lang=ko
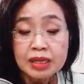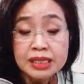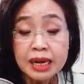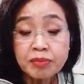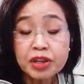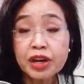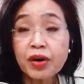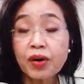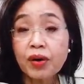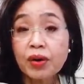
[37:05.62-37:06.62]

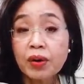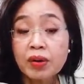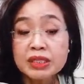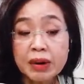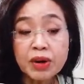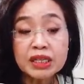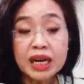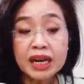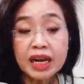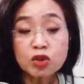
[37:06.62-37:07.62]
사람들이요. 4월
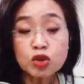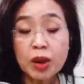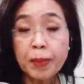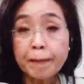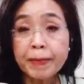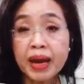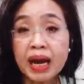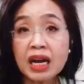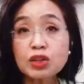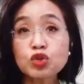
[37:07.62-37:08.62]
달에 주택
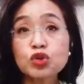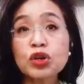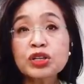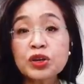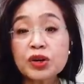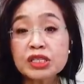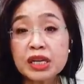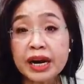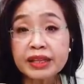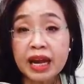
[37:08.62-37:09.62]
판매가 줄어들
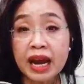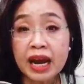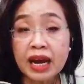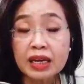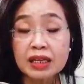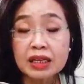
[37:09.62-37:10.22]
것이다.